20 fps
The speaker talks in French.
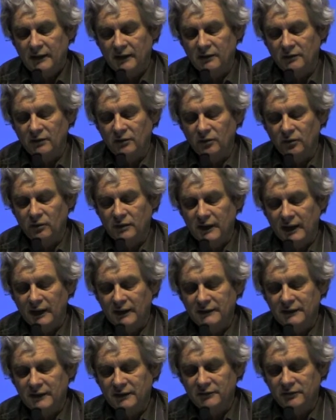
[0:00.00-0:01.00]
au,
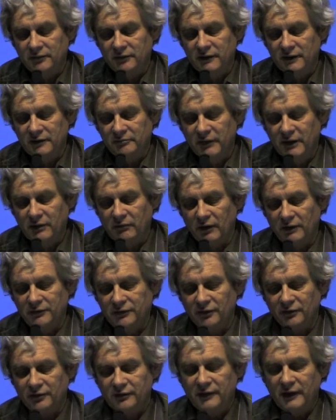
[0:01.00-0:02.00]
caractère de cette
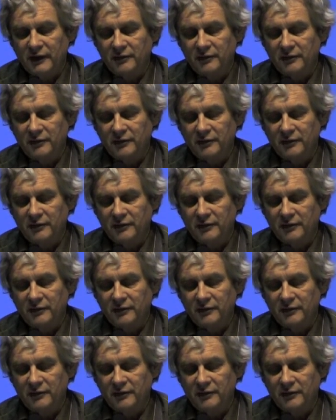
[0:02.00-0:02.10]
mécroissance.